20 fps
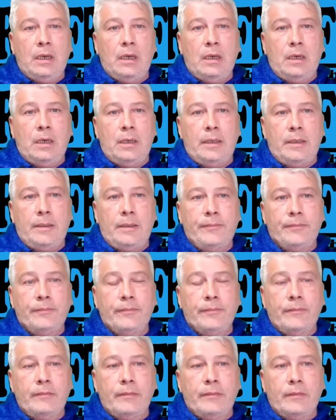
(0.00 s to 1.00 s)
А
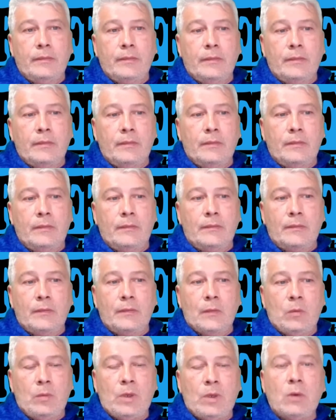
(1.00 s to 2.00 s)

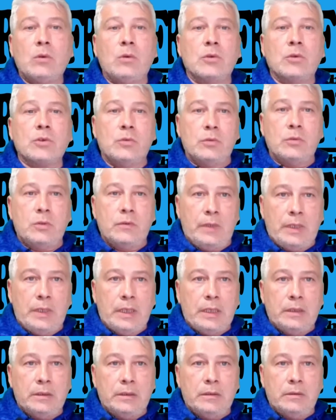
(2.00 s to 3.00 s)
меня вот тоже
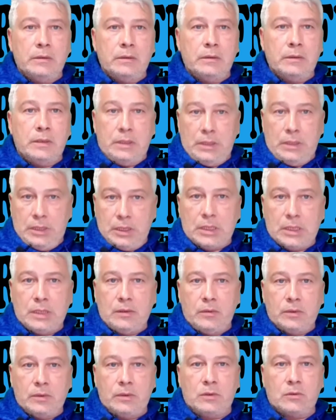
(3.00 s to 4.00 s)
удивляет, если
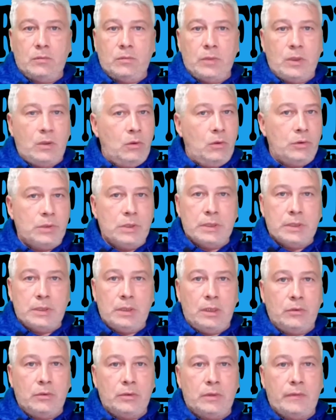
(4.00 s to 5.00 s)
честно вам скажу, меня очень
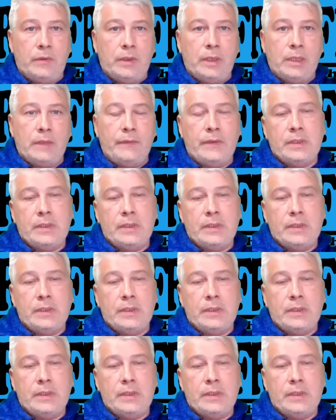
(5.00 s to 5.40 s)
сильно удивляет.